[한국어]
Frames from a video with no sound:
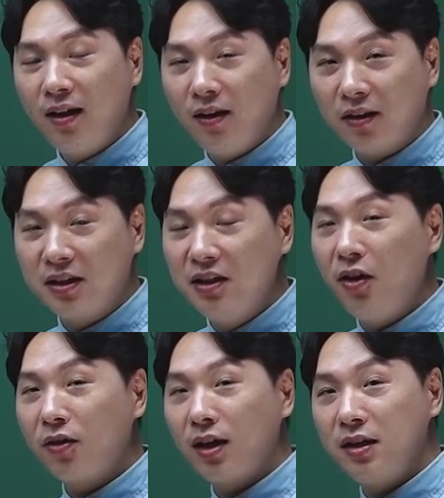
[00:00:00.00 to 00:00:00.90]
아, 그
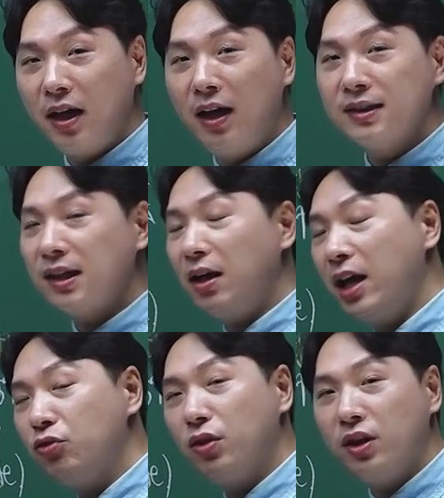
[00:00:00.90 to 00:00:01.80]
역할을 얘네가
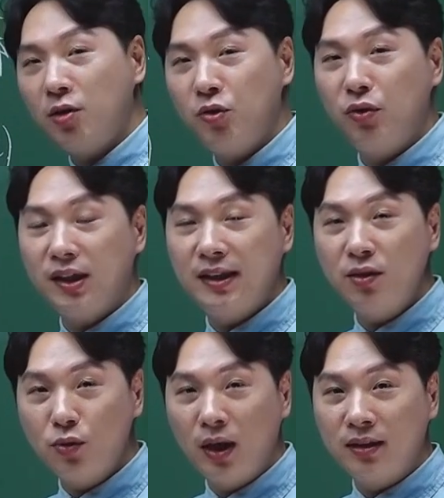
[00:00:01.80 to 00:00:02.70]
해주기 때문에 우리가
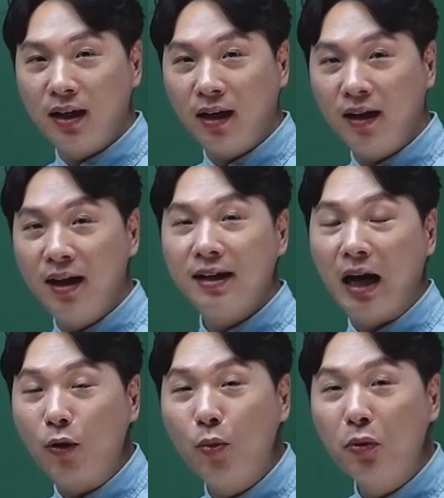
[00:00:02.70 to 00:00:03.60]
생존한다
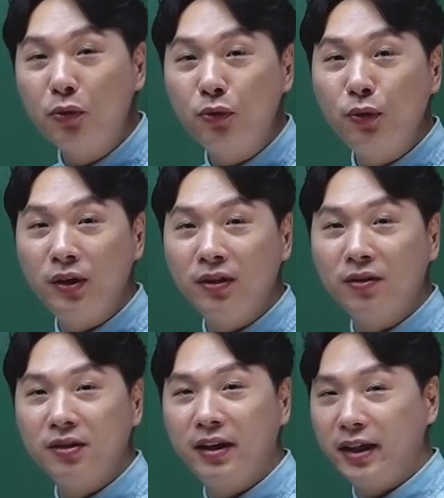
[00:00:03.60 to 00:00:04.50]
라고 볼 수도 있는
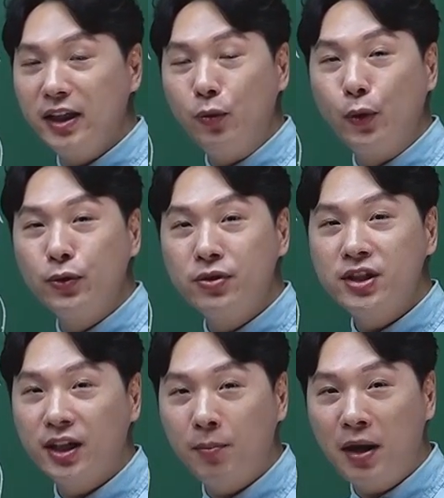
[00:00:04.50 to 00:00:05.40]
건데 이
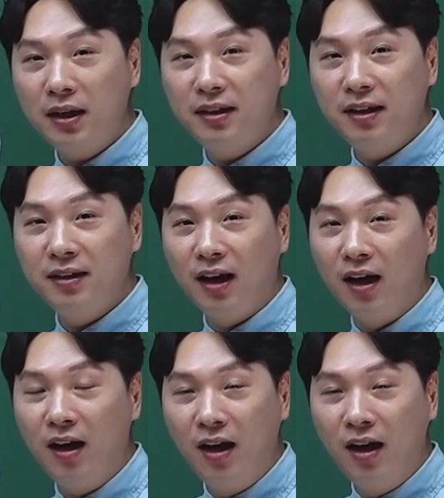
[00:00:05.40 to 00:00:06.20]
오존층이 파괴된다